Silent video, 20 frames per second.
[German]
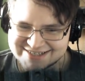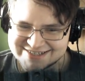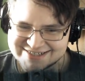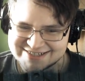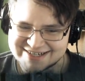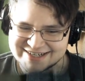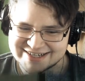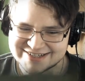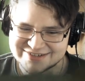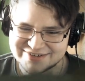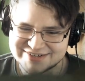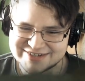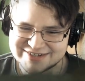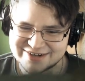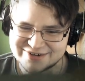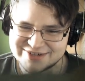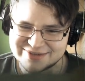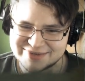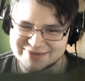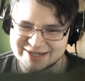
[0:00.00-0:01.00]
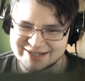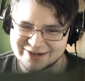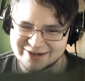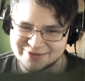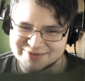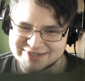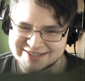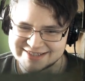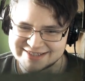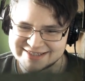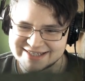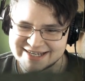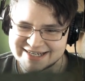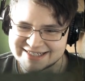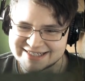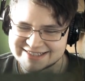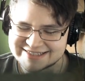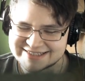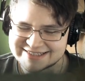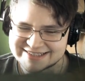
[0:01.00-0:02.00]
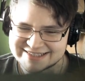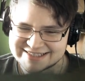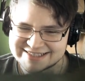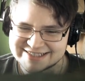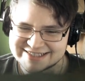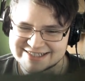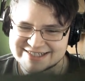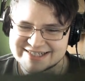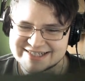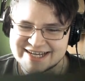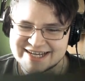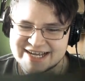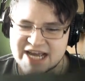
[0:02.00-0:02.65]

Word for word: okay, sowas glaube ich aber, glaube ich, nicht. Also, äh,